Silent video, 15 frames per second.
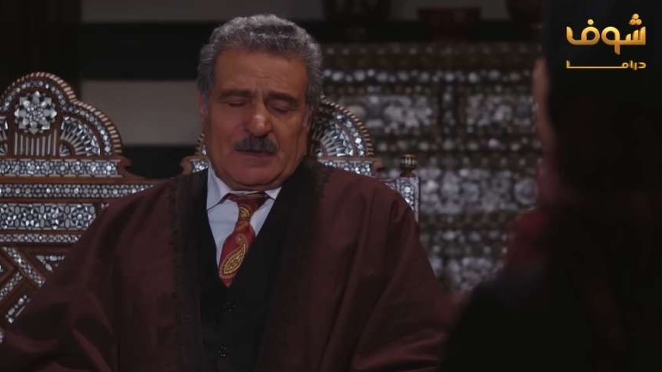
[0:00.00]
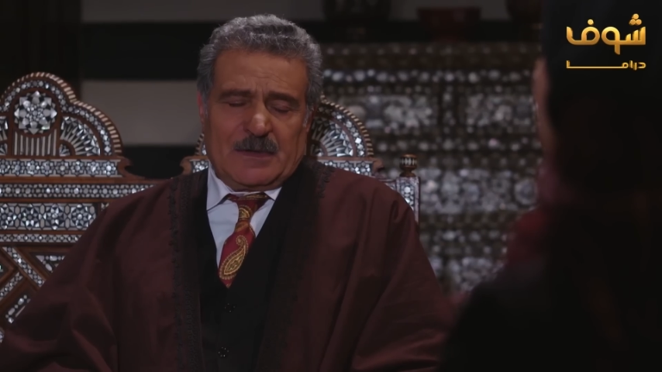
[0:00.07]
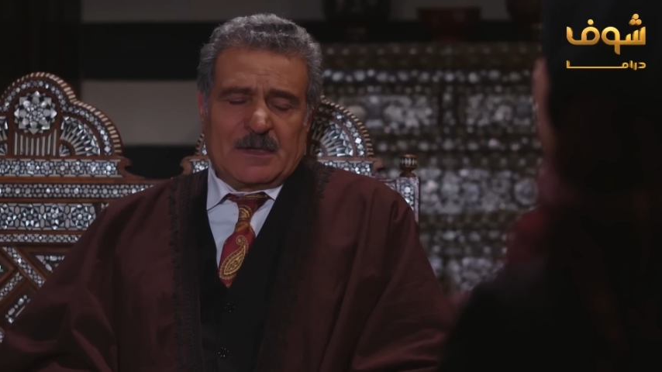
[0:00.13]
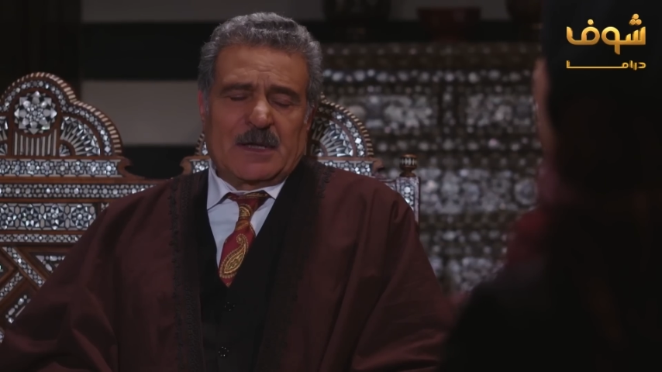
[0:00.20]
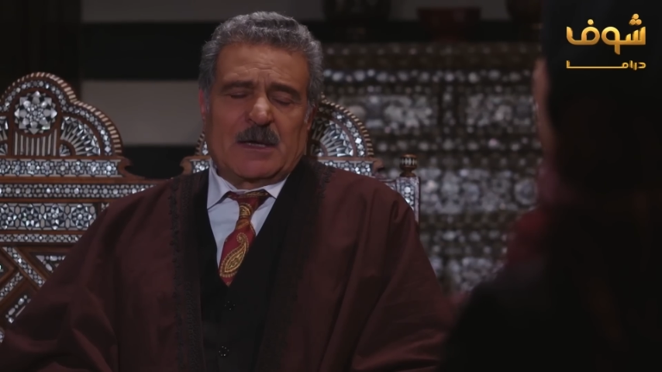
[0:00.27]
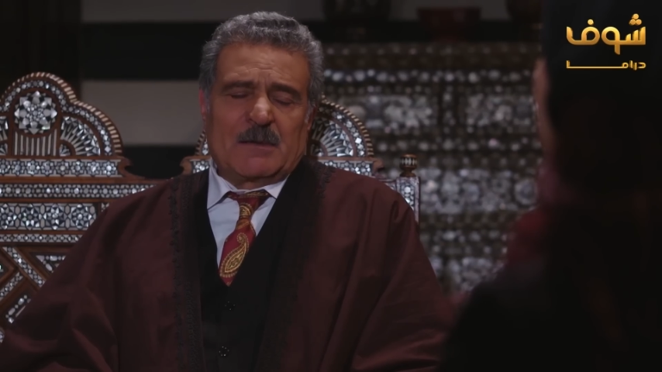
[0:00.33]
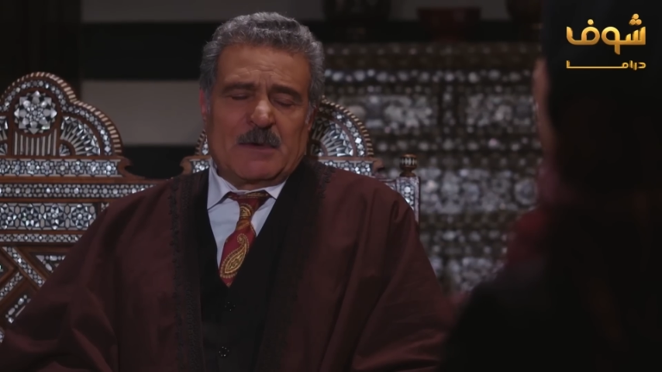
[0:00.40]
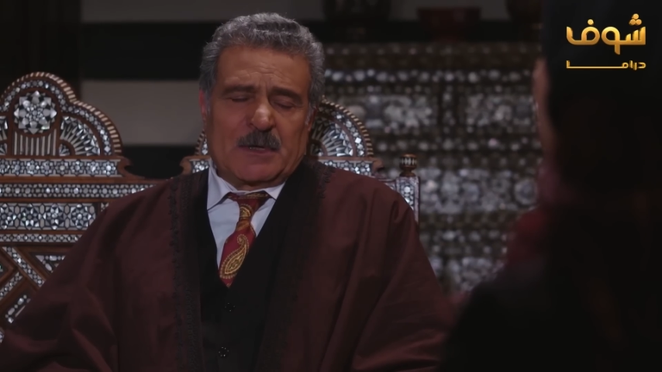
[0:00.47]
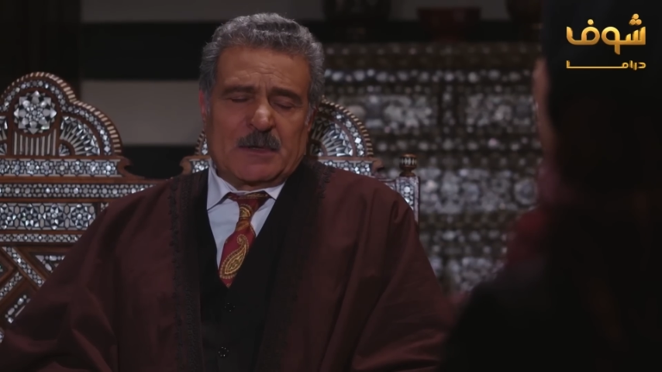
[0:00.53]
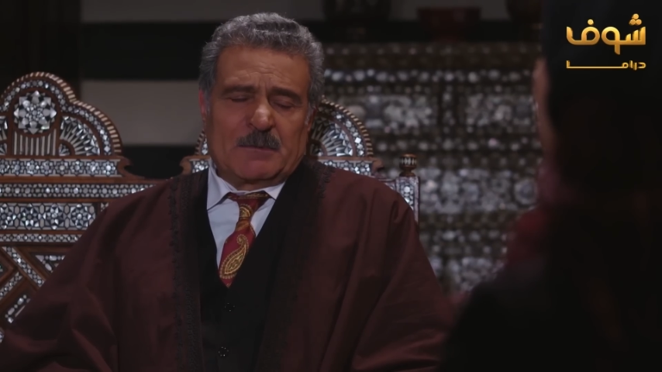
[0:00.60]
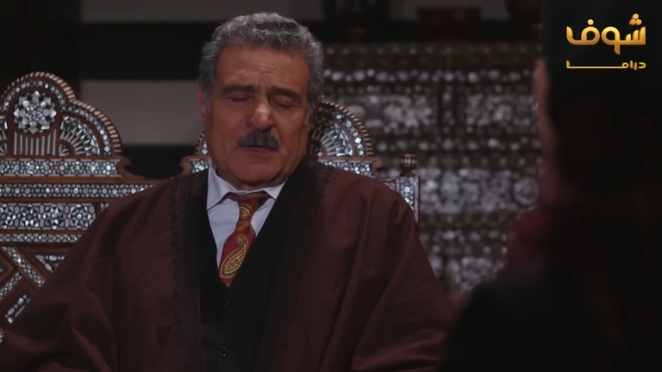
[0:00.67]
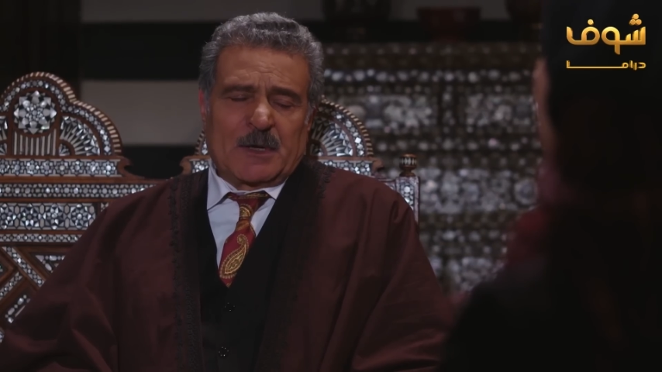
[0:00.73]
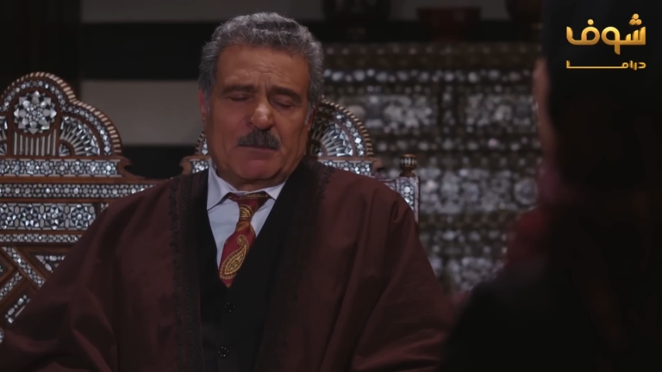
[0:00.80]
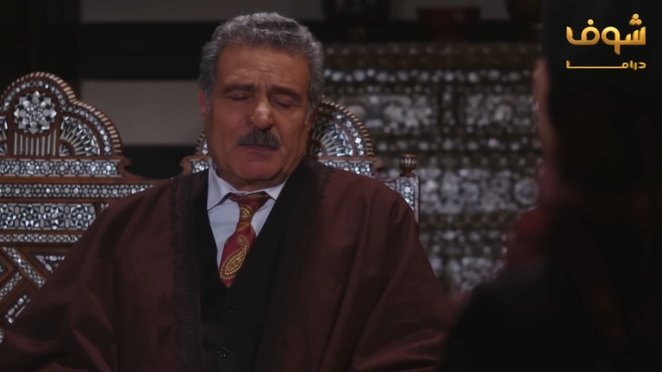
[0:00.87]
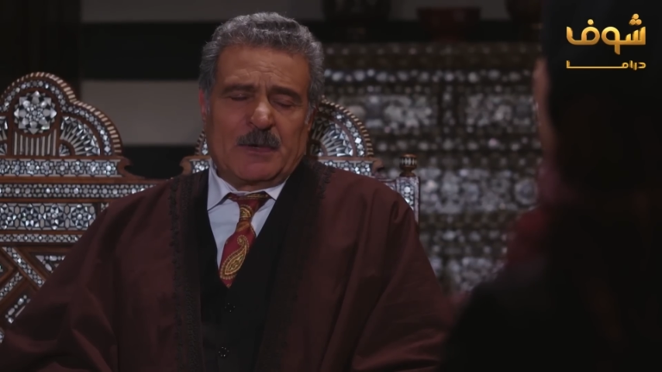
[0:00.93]
أنا
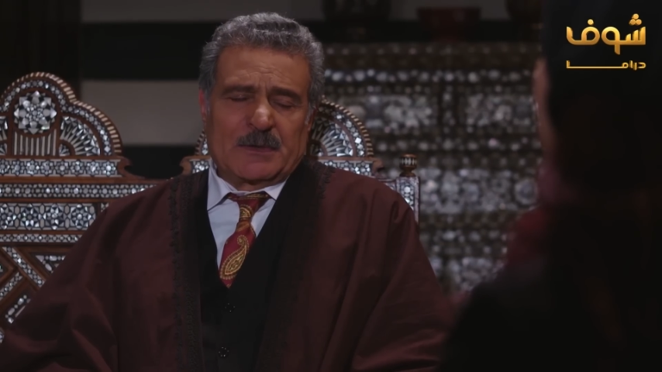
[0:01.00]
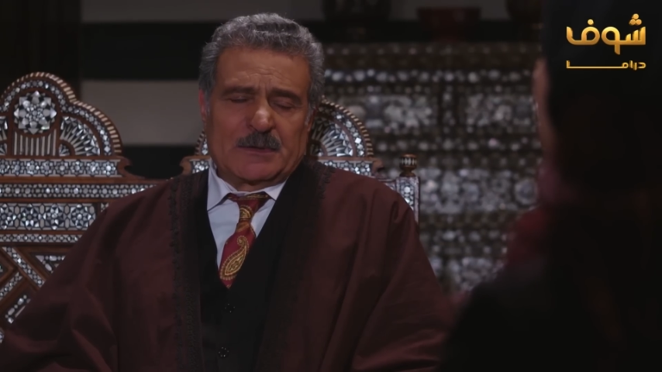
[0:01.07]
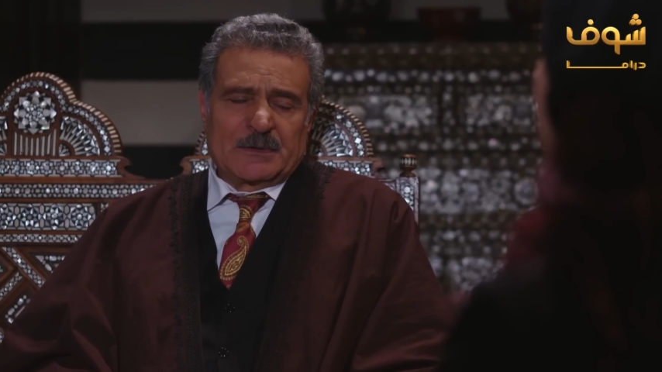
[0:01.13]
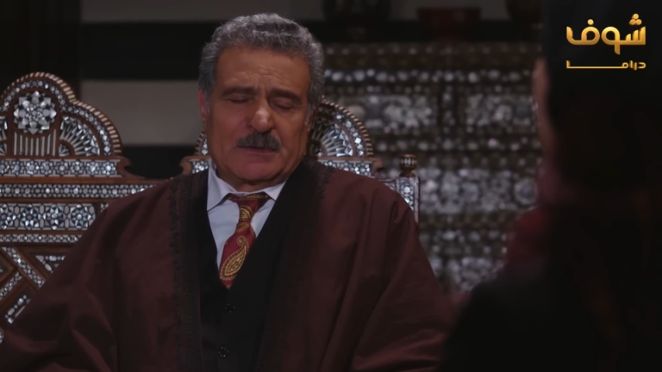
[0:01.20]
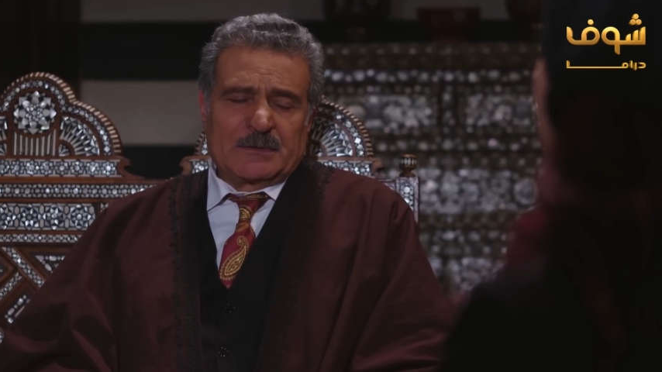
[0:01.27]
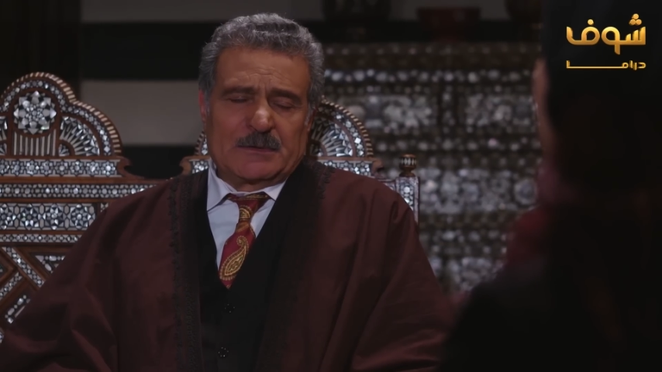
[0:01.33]
كمان مربط